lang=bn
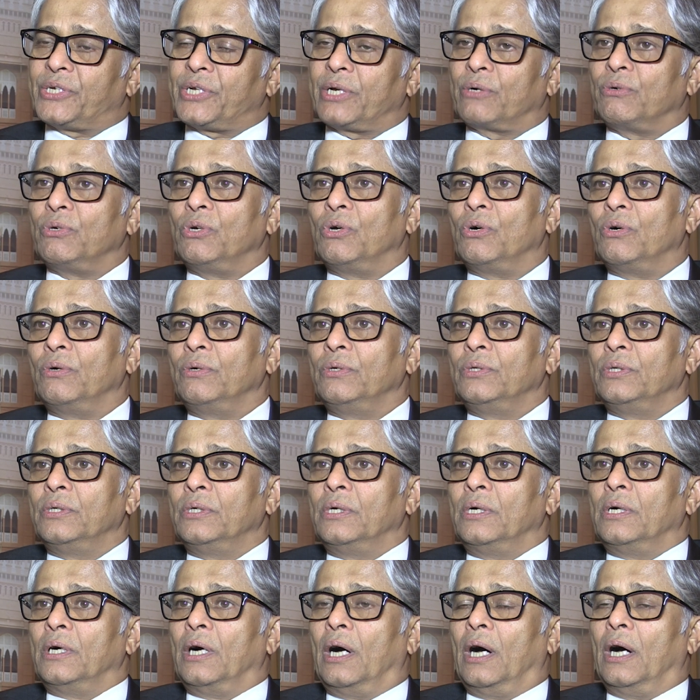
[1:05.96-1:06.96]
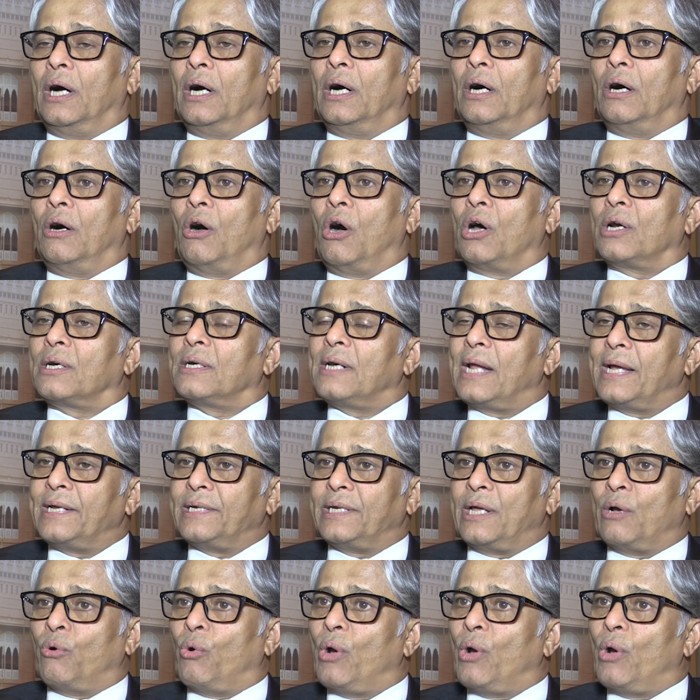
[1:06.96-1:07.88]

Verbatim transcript: সেগুলো অনলাইনে